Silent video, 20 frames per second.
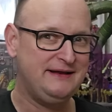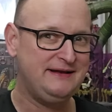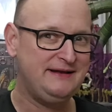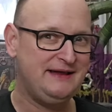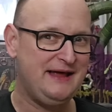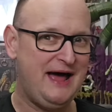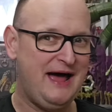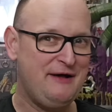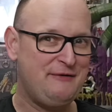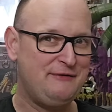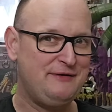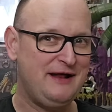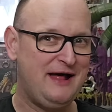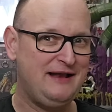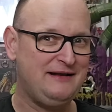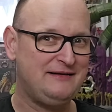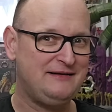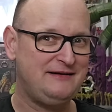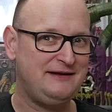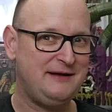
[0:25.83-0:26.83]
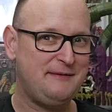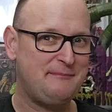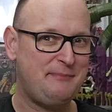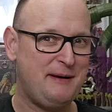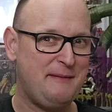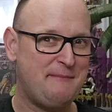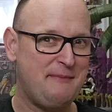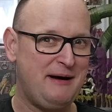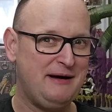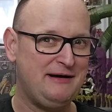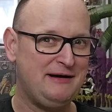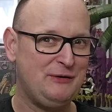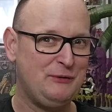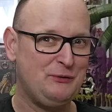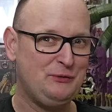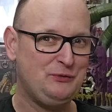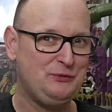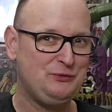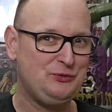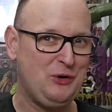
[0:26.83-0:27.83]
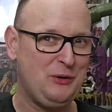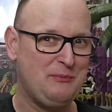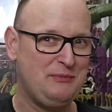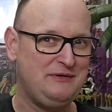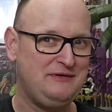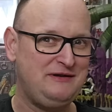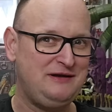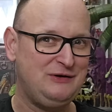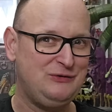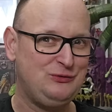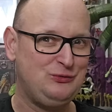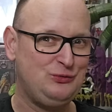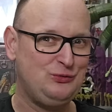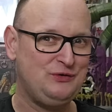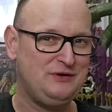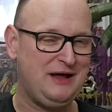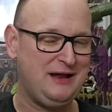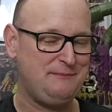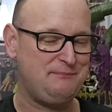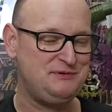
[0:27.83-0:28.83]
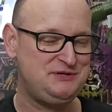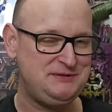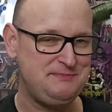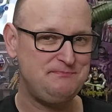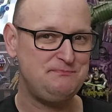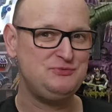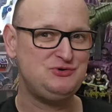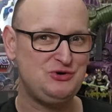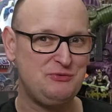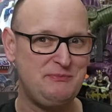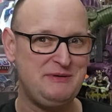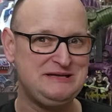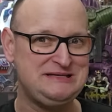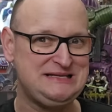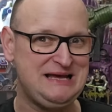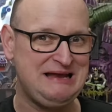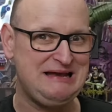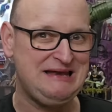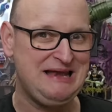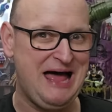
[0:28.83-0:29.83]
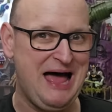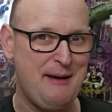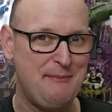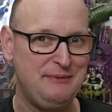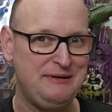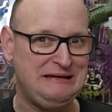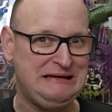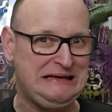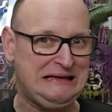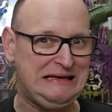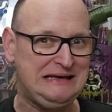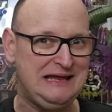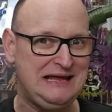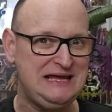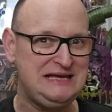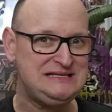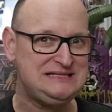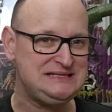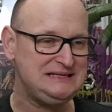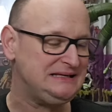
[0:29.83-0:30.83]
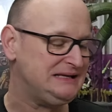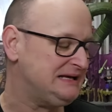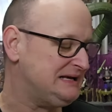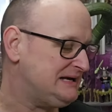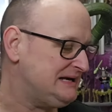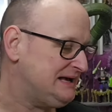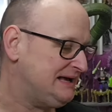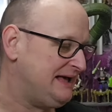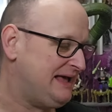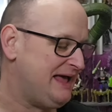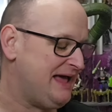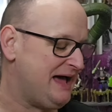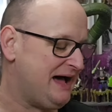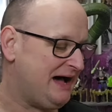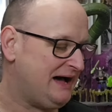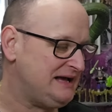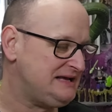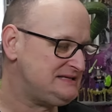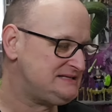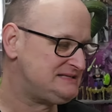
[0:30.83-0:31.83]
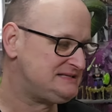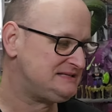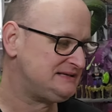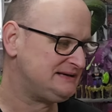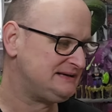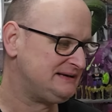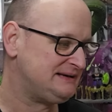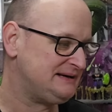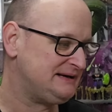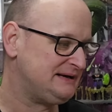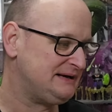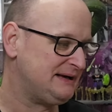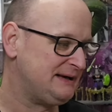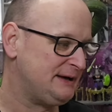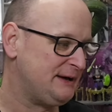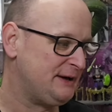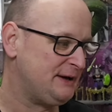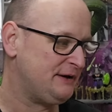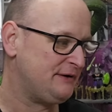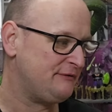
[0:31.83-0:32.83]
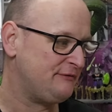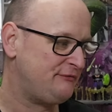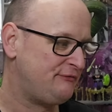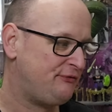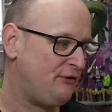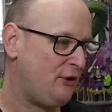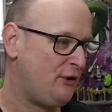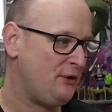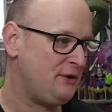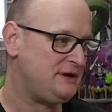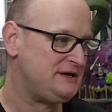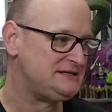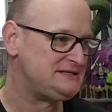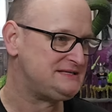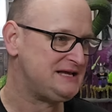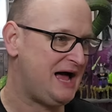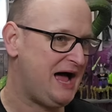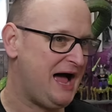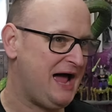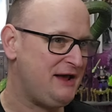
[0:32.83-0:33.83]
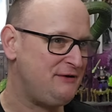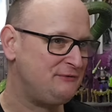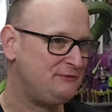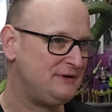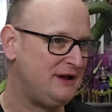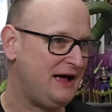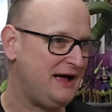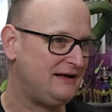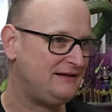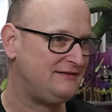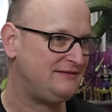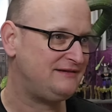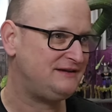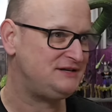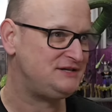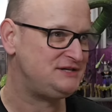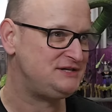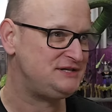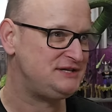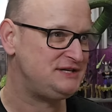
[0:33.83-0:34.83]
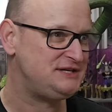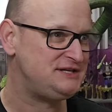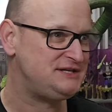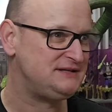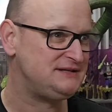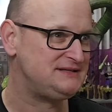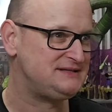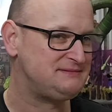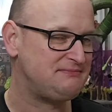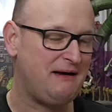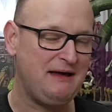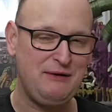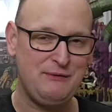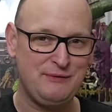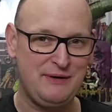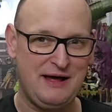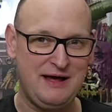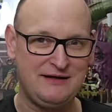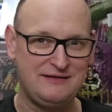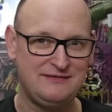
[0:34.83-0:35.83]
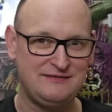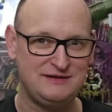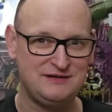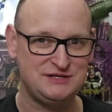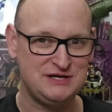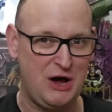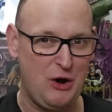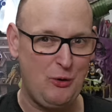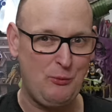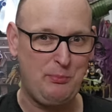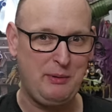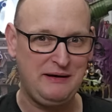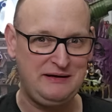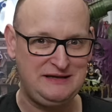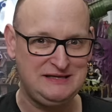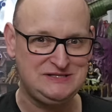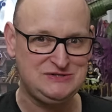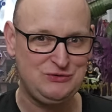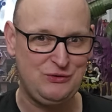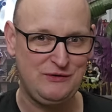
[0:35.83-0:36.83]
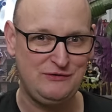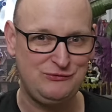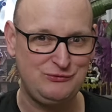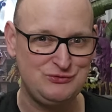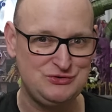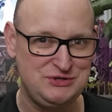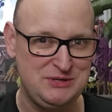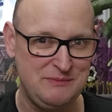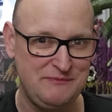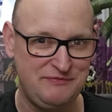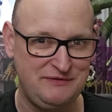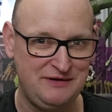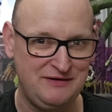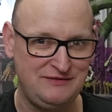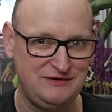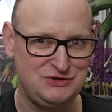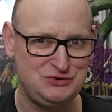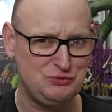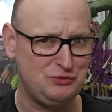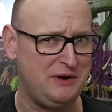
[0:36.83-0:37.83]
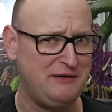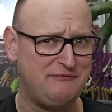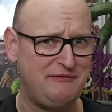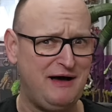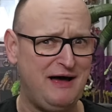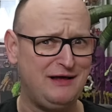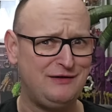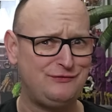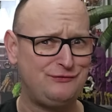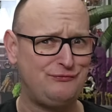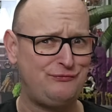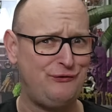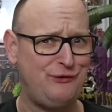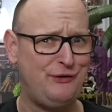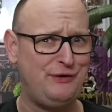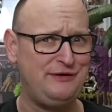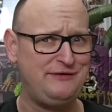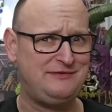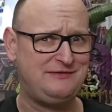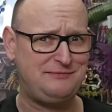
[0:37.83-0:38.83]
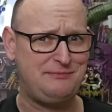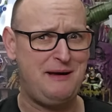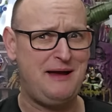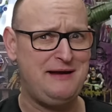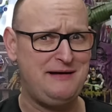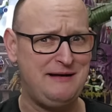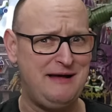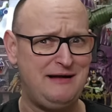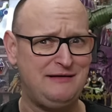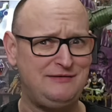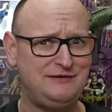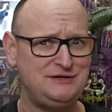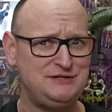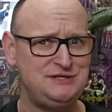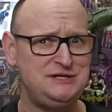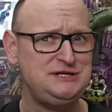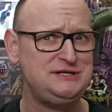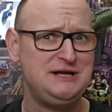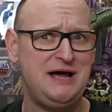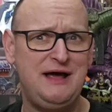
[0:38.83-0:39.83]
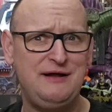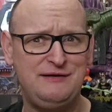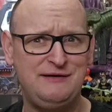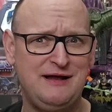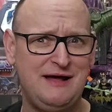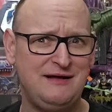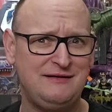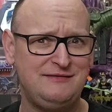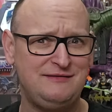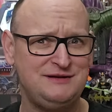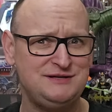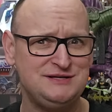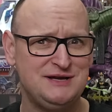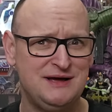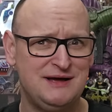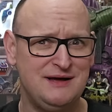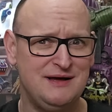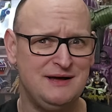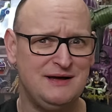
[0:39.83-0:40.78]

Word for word: der ein oder andere, der beim Angler unten kommentieren tut, hat schon mal seinen Namen gelesen. Er heißt äh, Foyes äh, 81, nicht 82. Auch bei Discord so schimpft er sich oder war es Foyes 82, nicht 81.